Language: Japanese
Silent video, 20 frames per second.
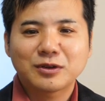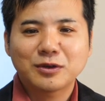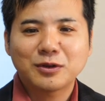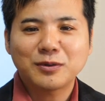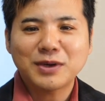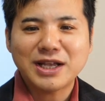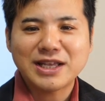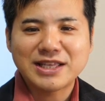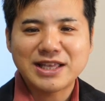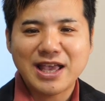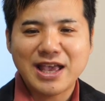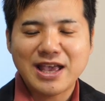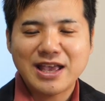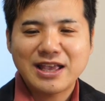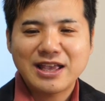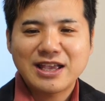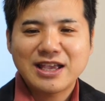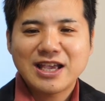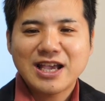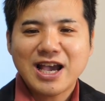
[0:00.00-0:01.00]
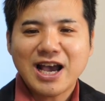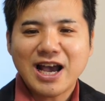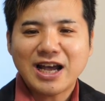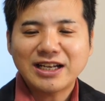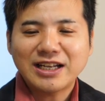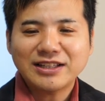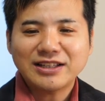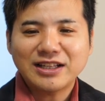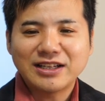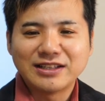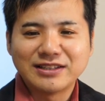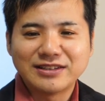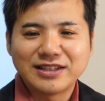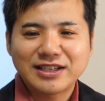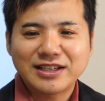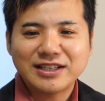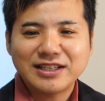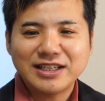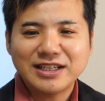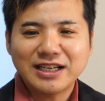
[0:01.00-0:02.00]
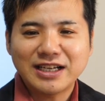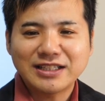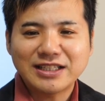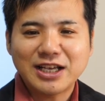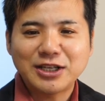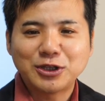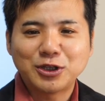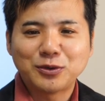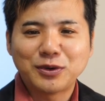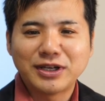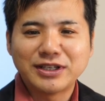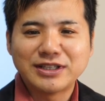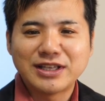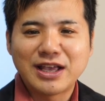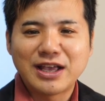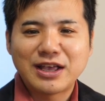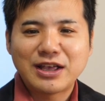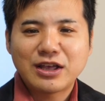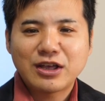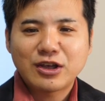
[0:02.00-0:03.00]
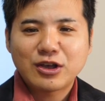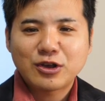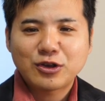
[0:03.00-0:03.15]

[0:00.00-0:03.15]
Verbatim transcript: とはいえあなたに責任がないとはいえ